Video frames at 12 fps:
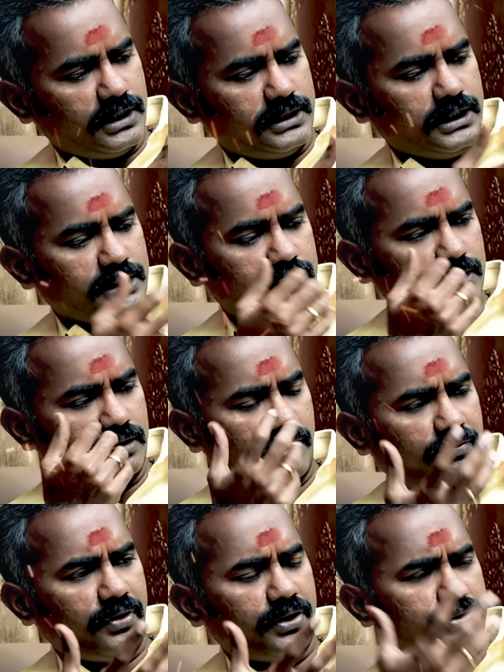ஜட்ஜஸ்
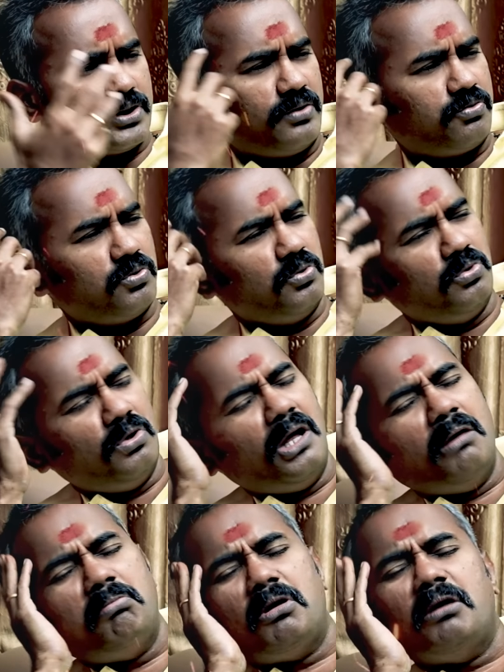அட்வொகேட்ஸ்லாம்
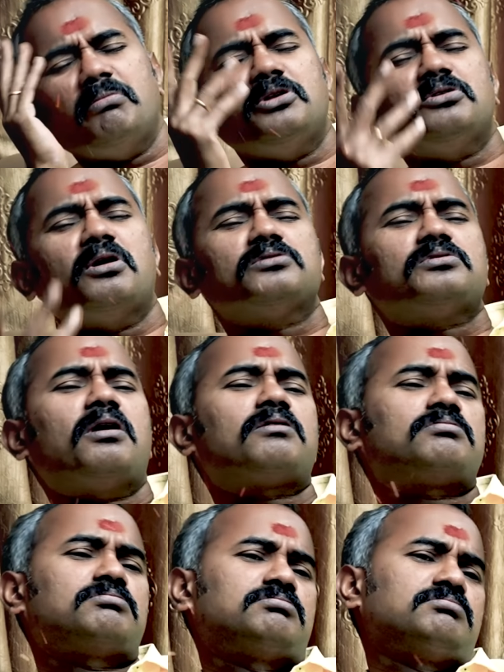ஃபுல்லாக பிராமின் தான்
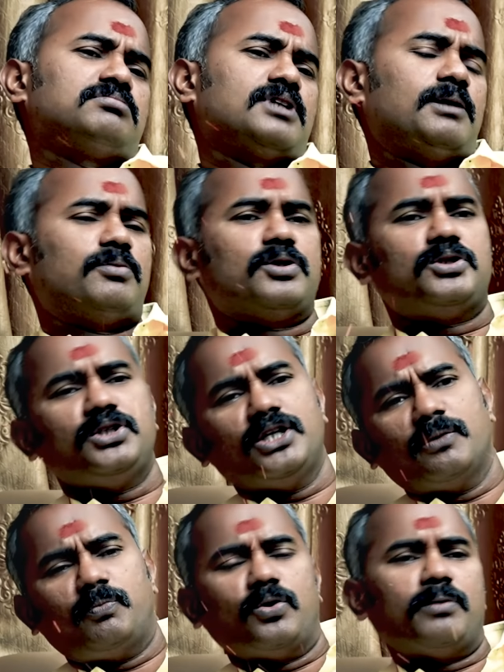சார் அப்படின்னு
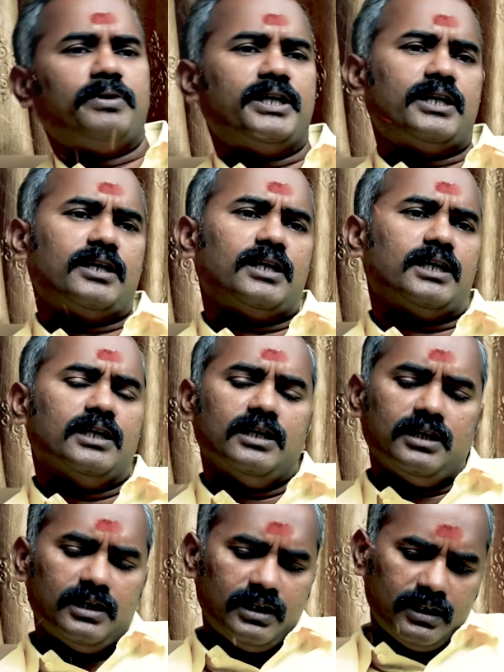தீகா புலம்பினே இருக்குல்ல
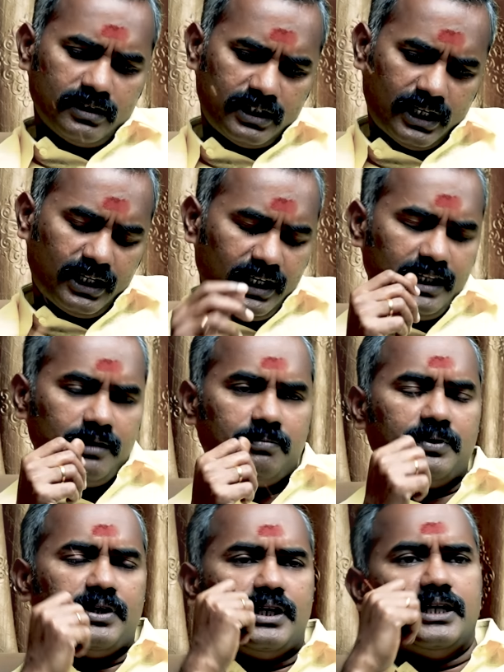கருணாநிதி
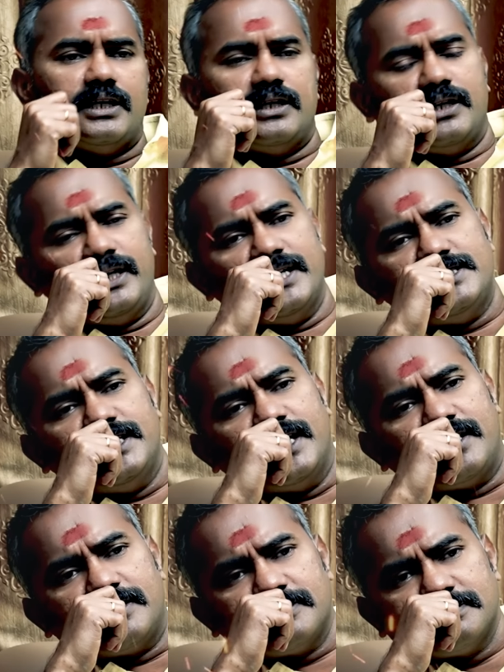பீரியட்ல ஏஜி
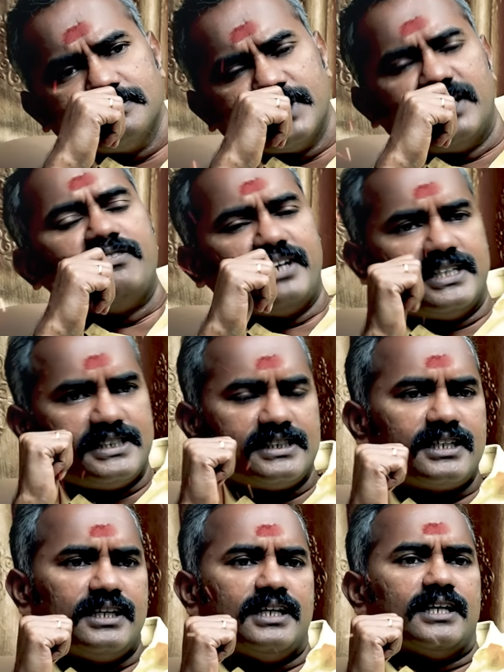யார் அட்வொகேட்
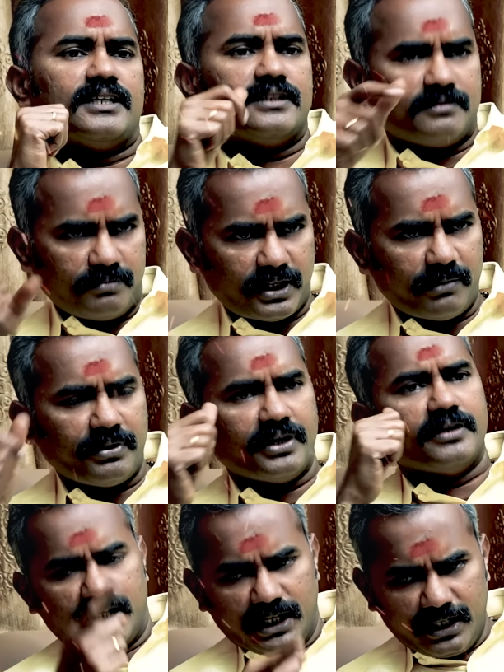ஜென்ரல் யார் பிராமின்
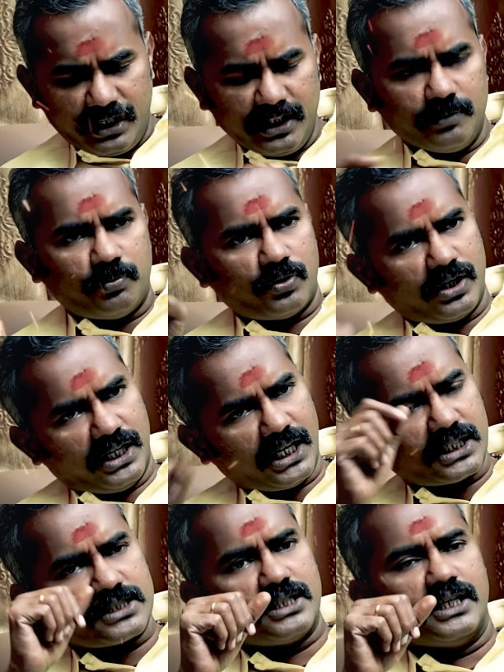கருணாநிதி போன
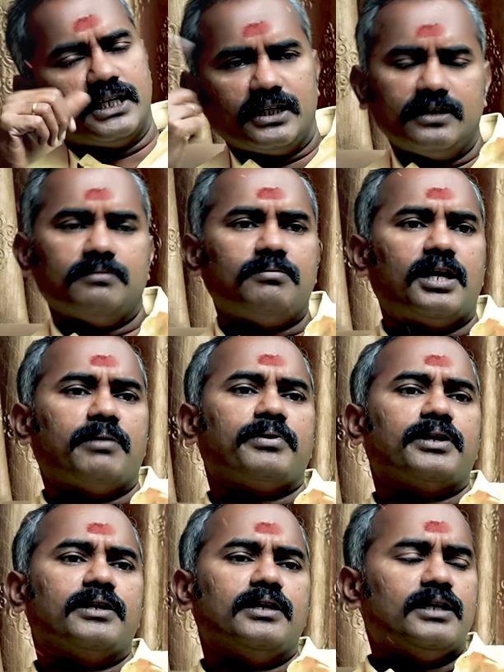டாக்டர்ஸ்லாம் யார்
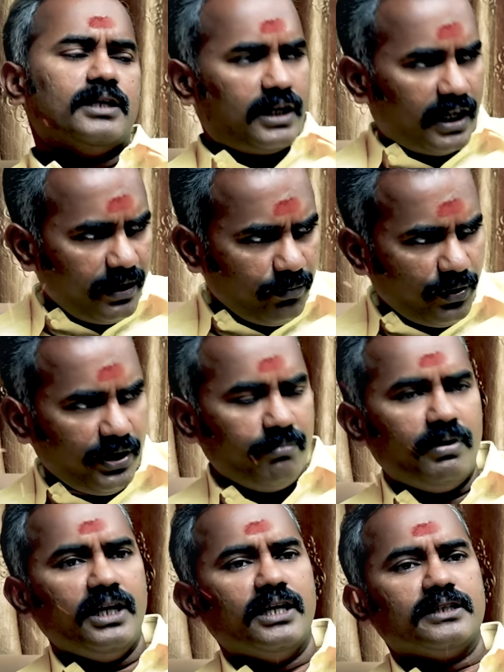பிராமின் கனிமொழிக்கு
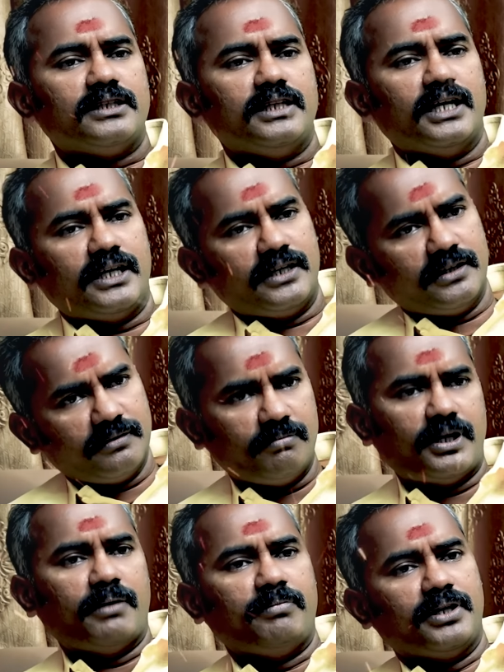பெயில் எடுத்தது யார்
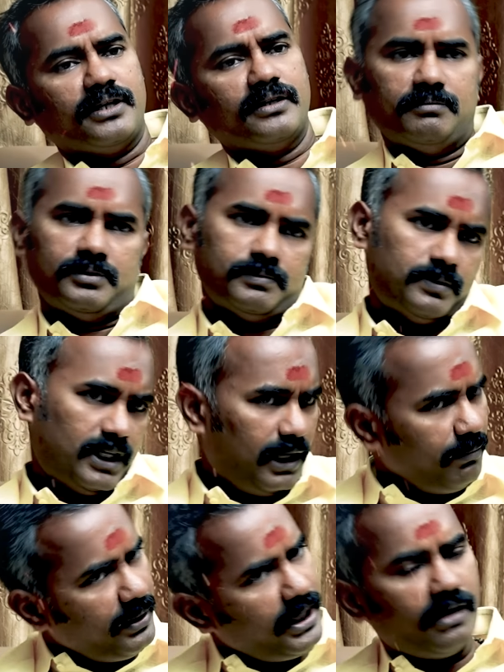பிராமின் இப்போ
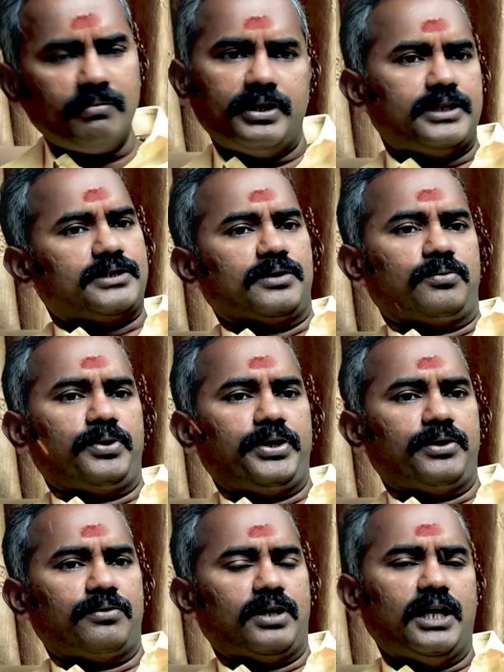பிராமின் டாமினேஷன்
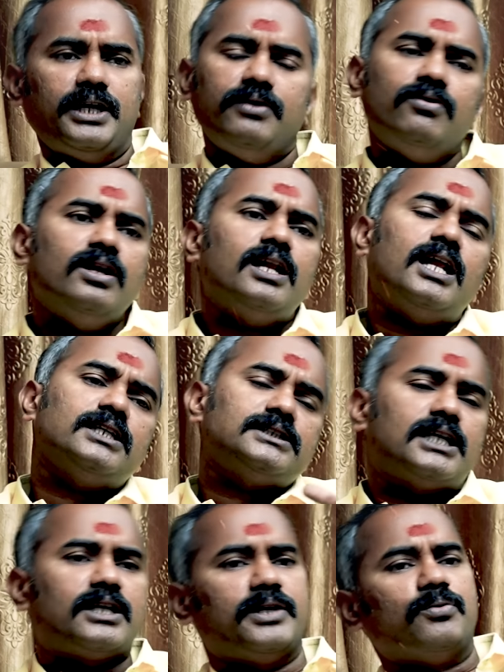ஒழிக்கணும்னா இவங்களெல்லாம்
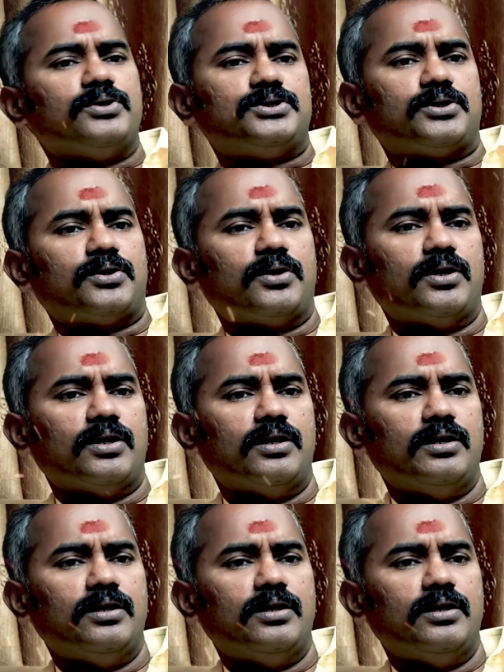சார் நீங்கள் ஒழிச்சிடணும்